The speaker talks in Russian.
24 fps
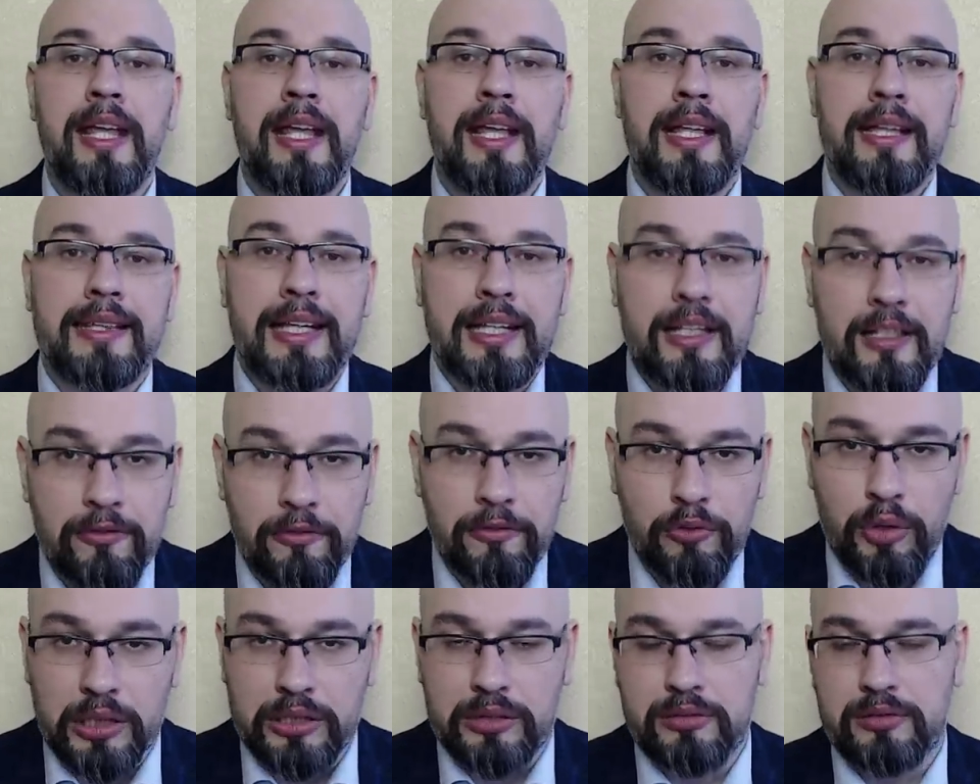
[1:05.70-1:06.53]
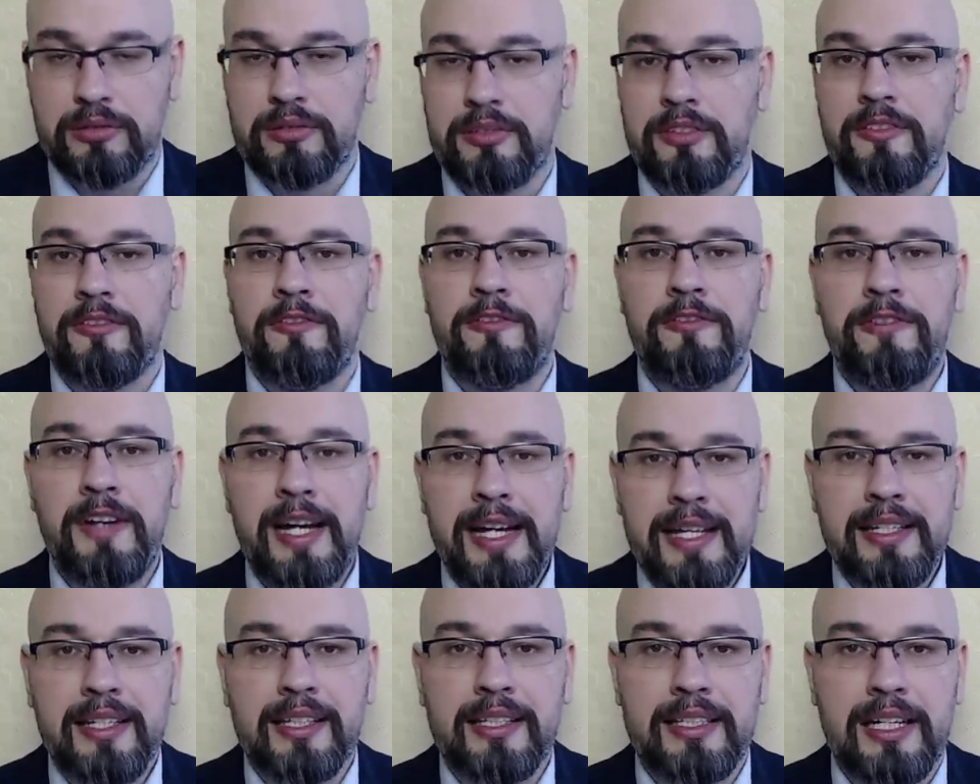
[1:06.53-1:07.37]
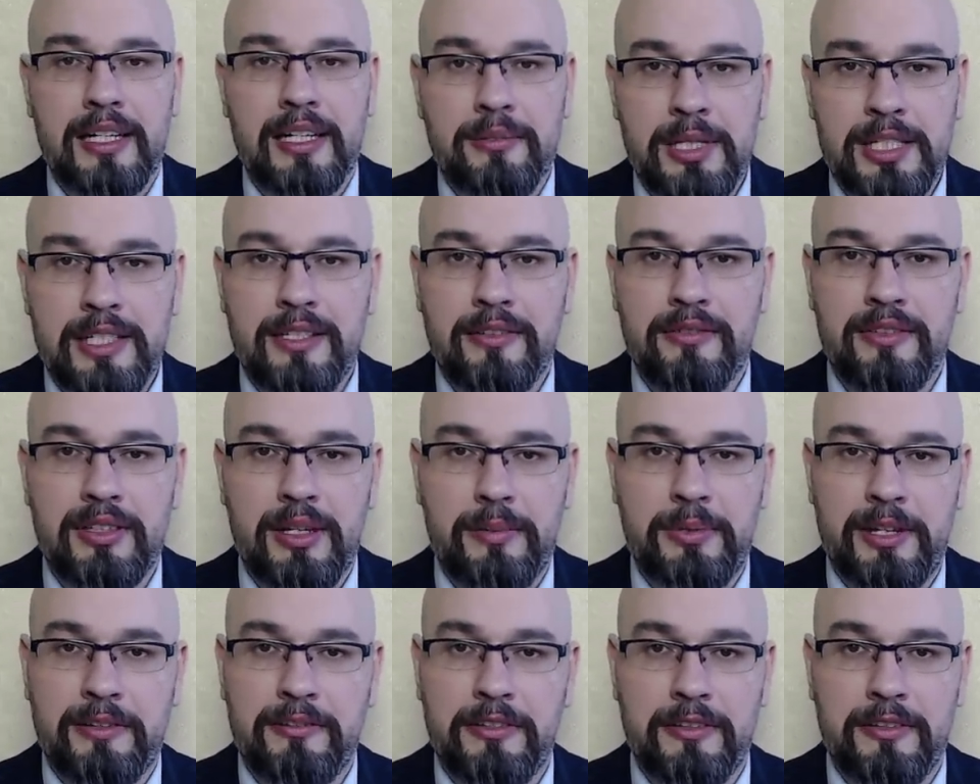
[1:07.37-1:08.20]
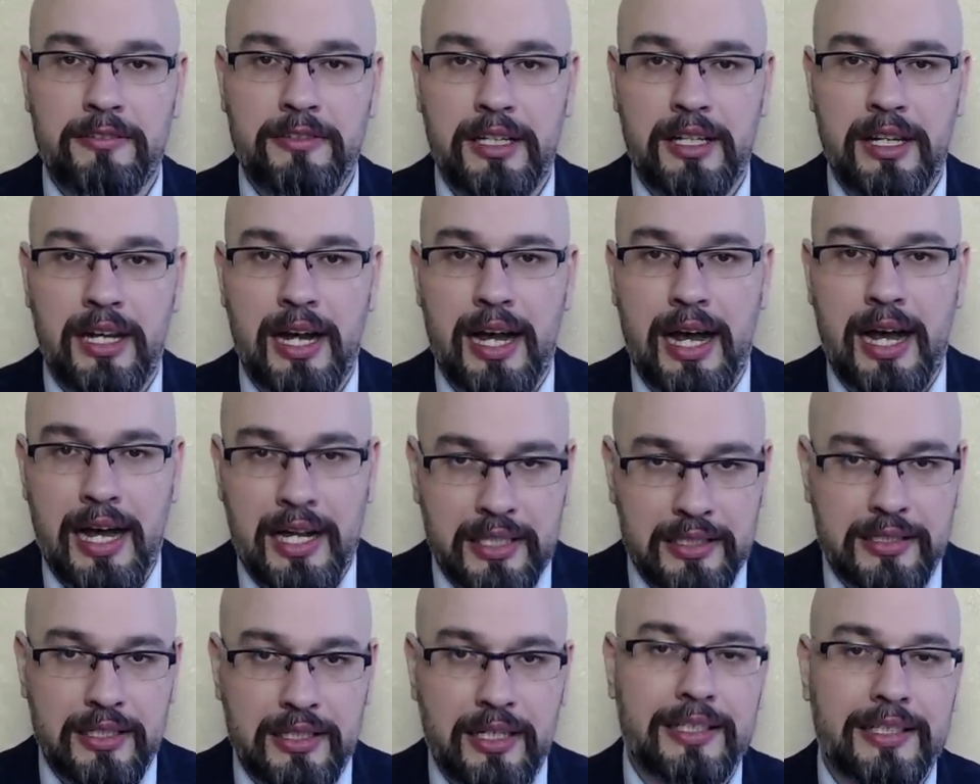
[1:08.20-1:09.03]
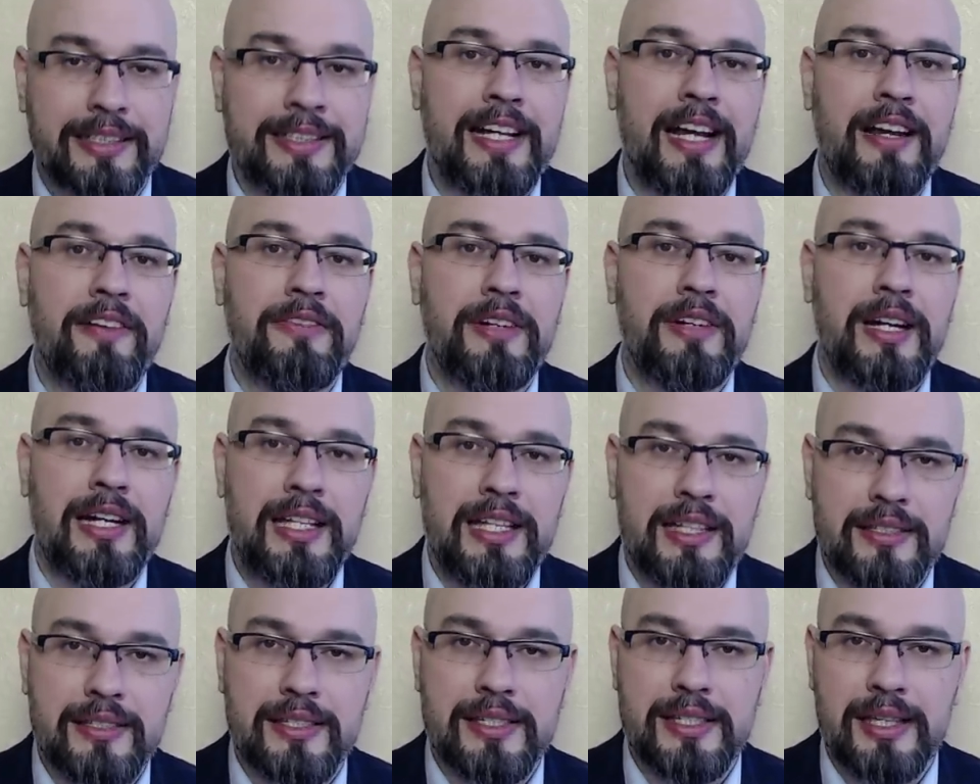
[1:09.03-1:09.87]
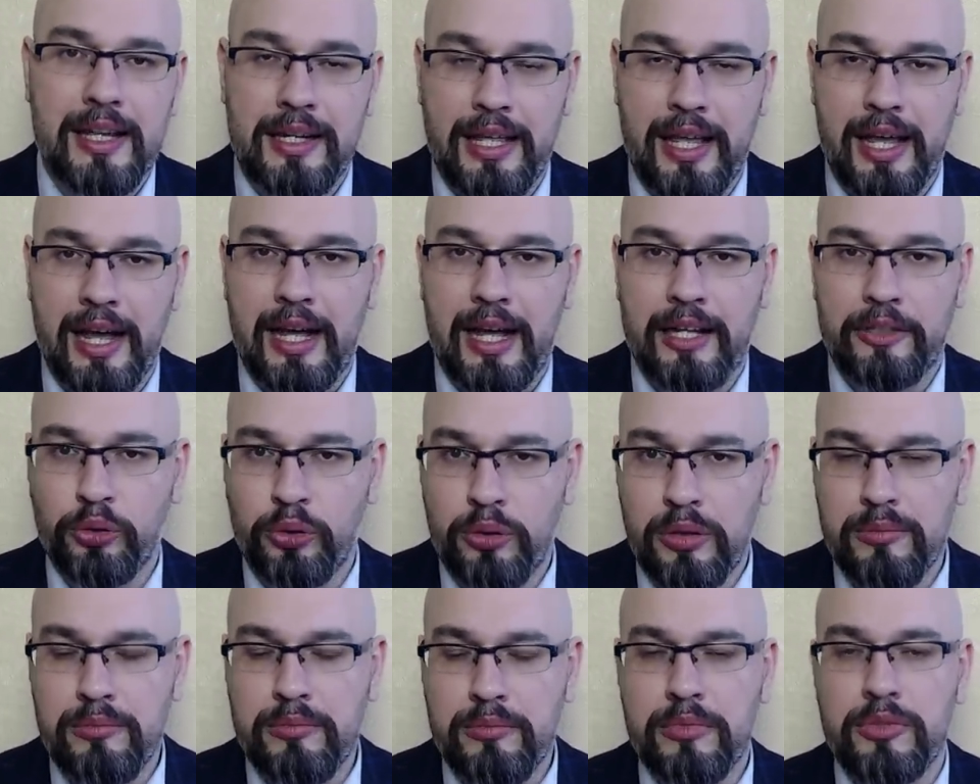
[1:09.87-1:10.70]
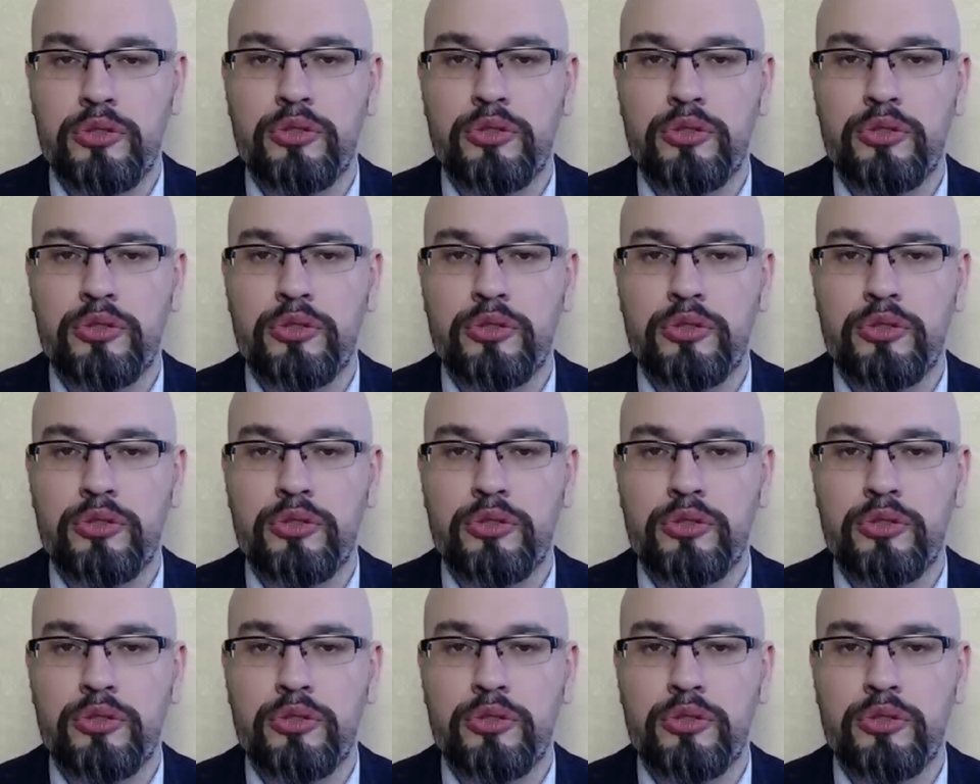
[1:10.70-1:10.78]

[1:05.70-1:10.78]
Так вот, в этих нормативно-правовых актах говорится ли о том,